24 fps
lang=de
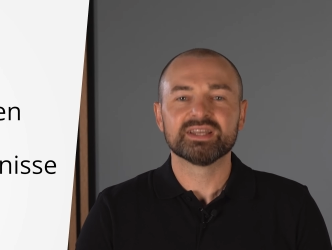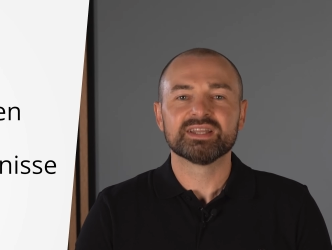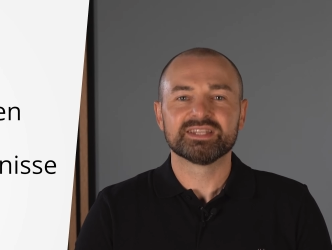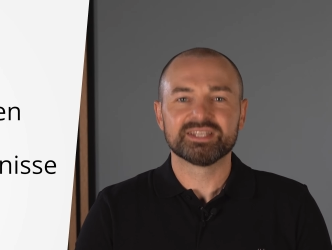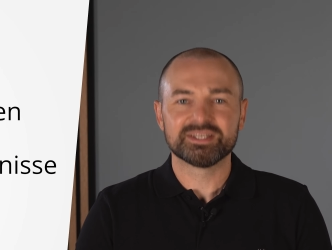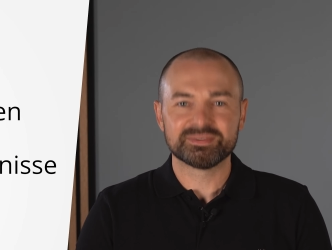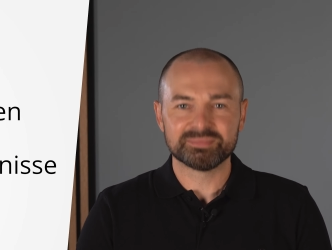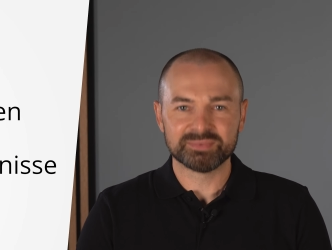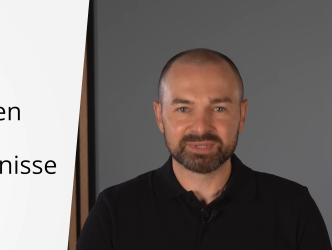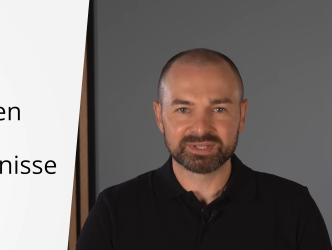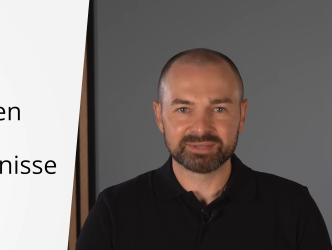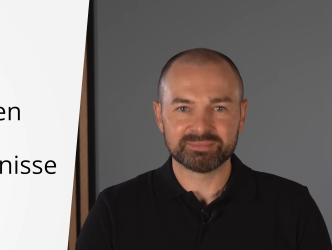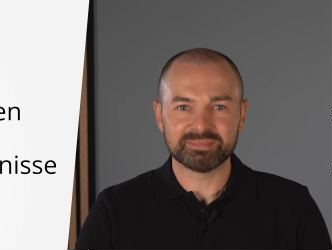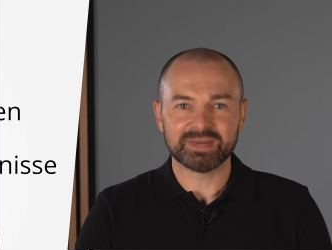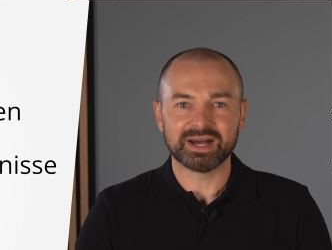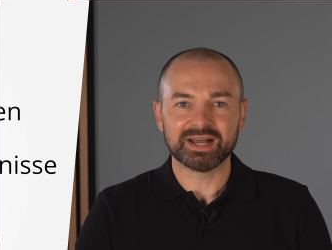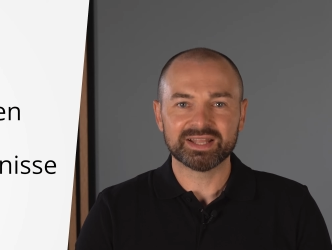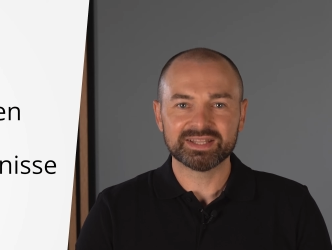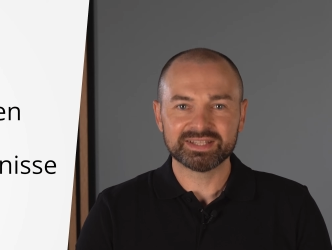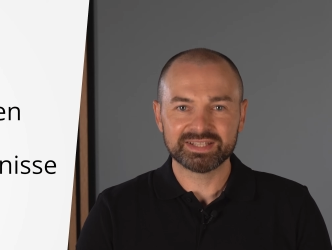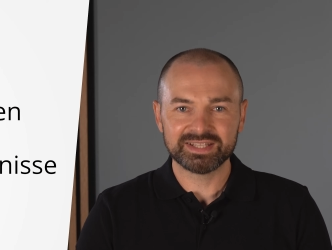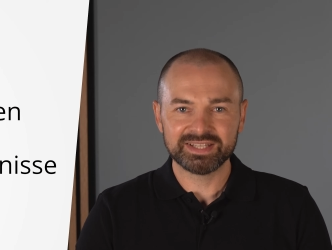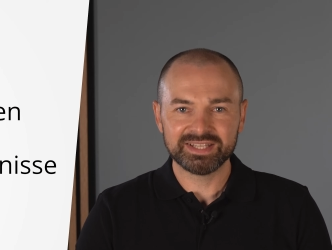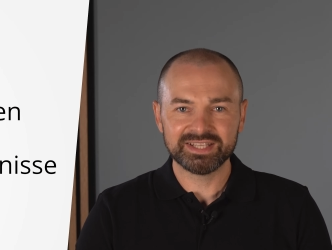dich mit dem
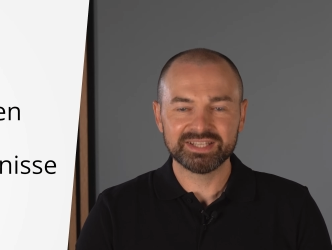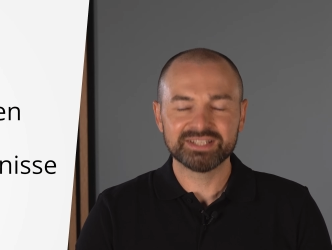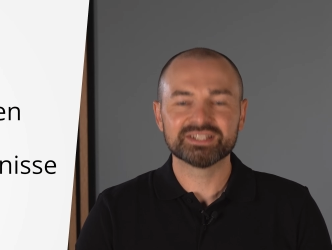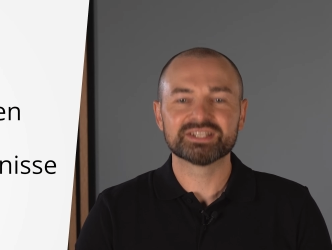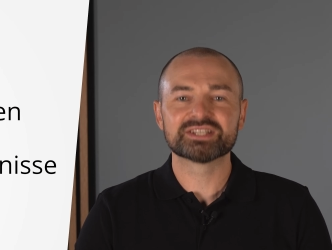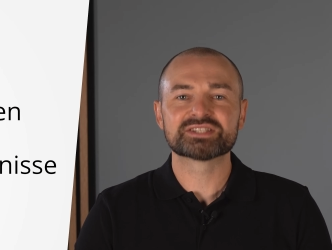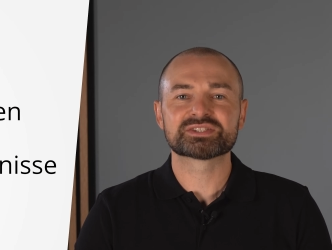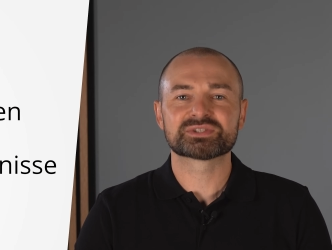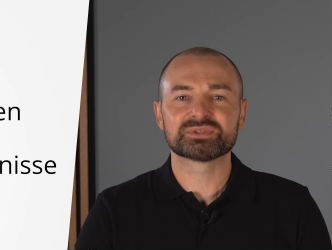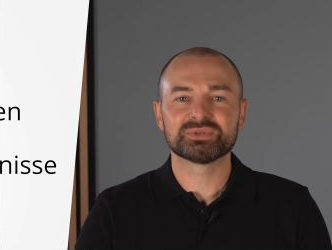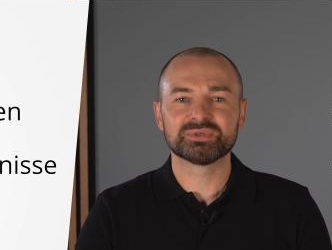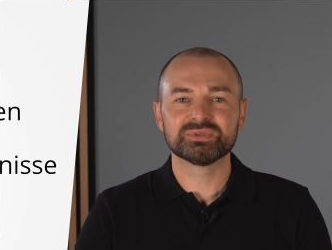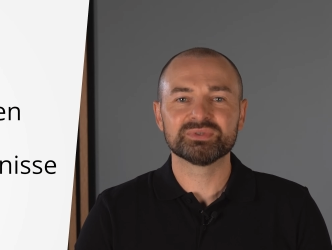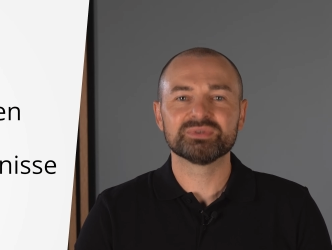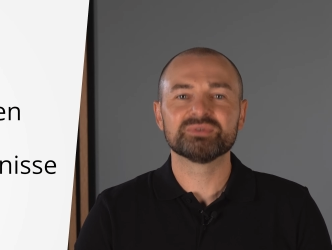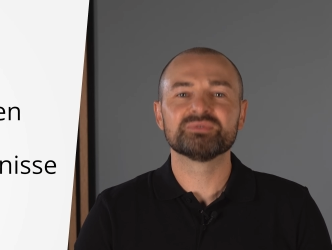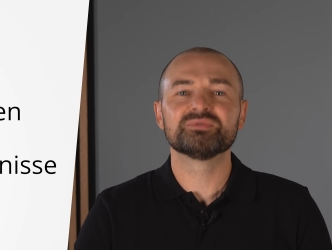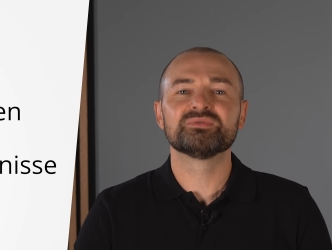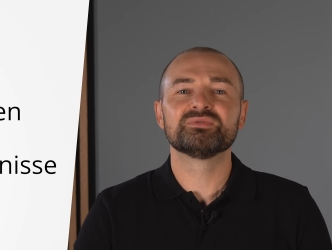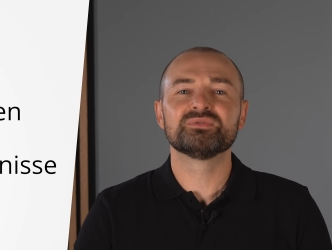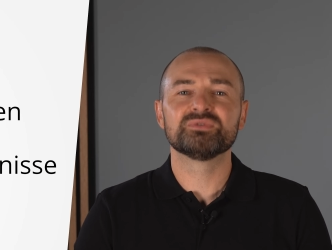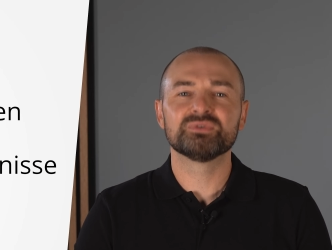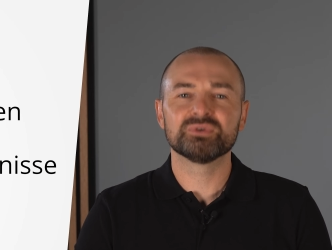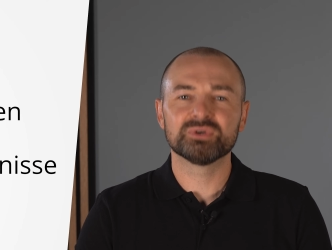Anliegen des
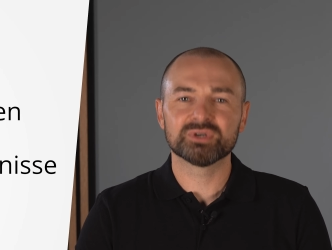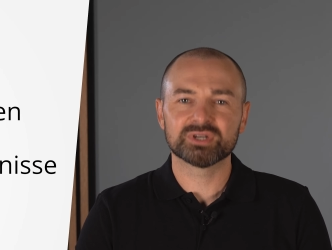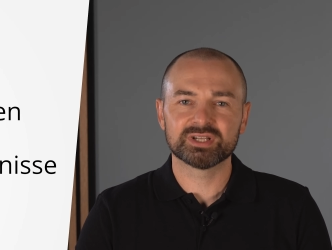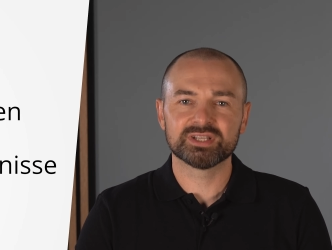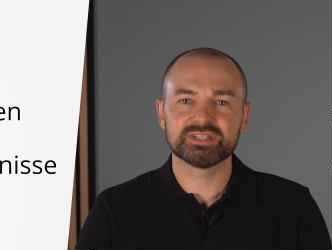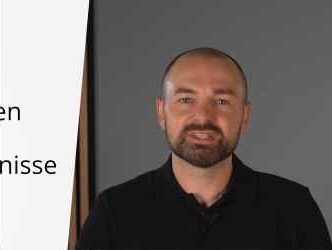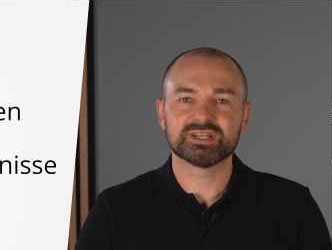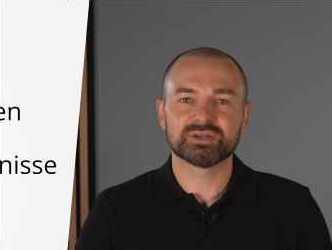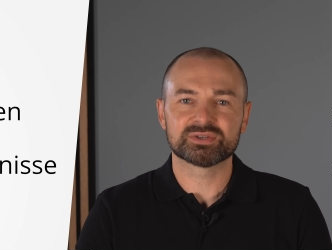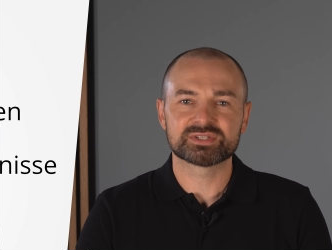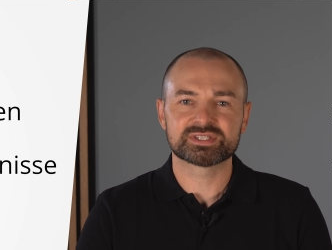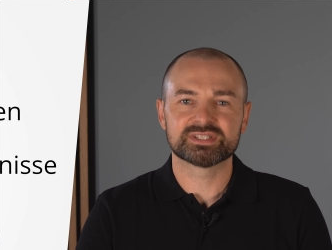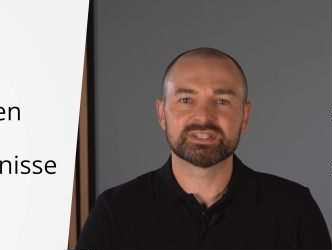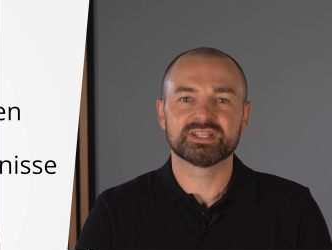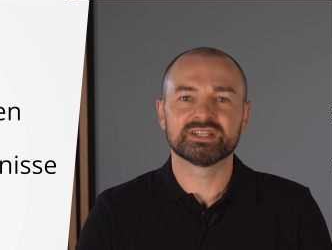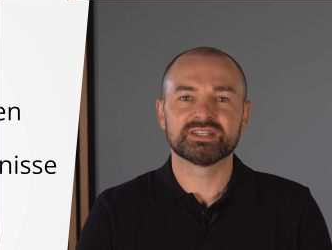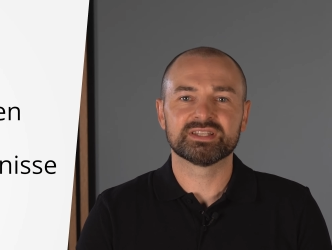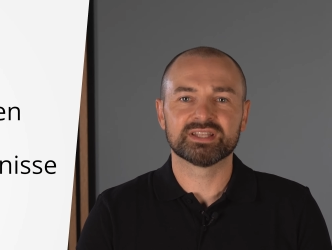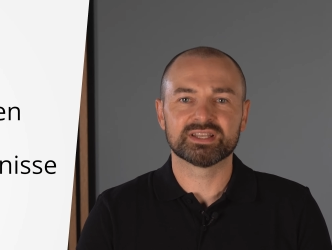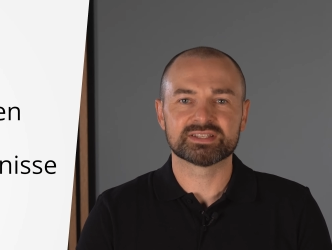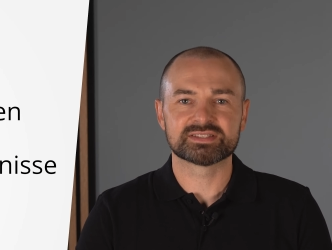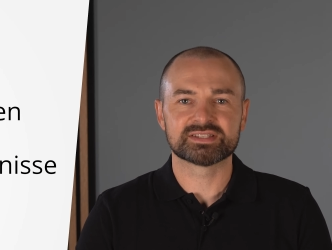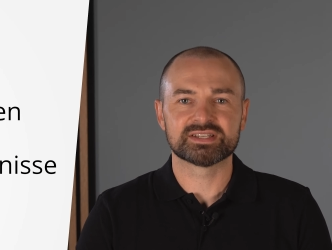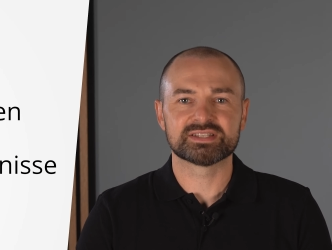Kunden wirklich
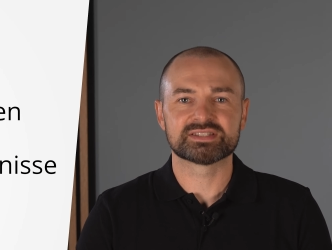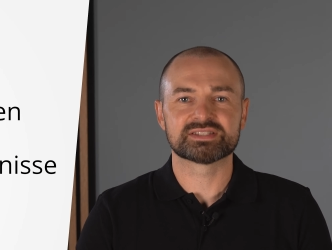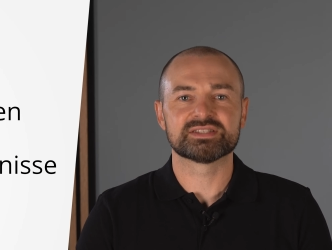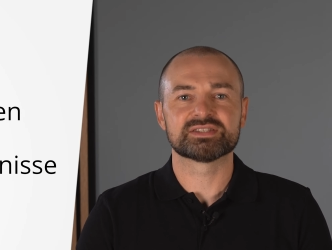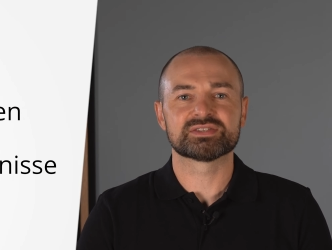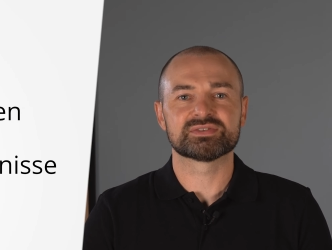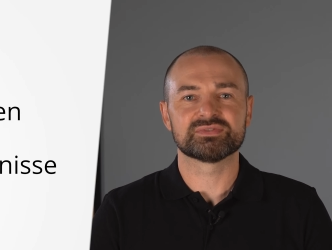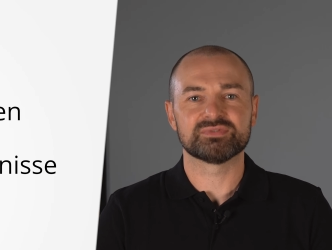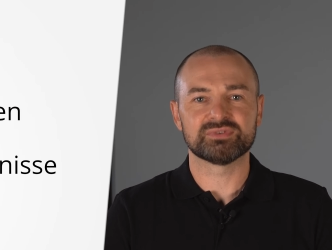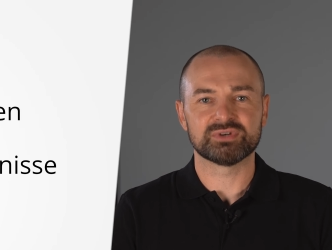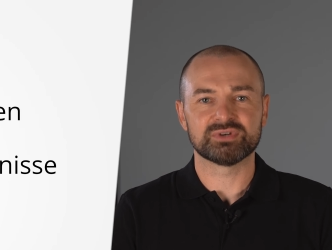auseinandersetzen zu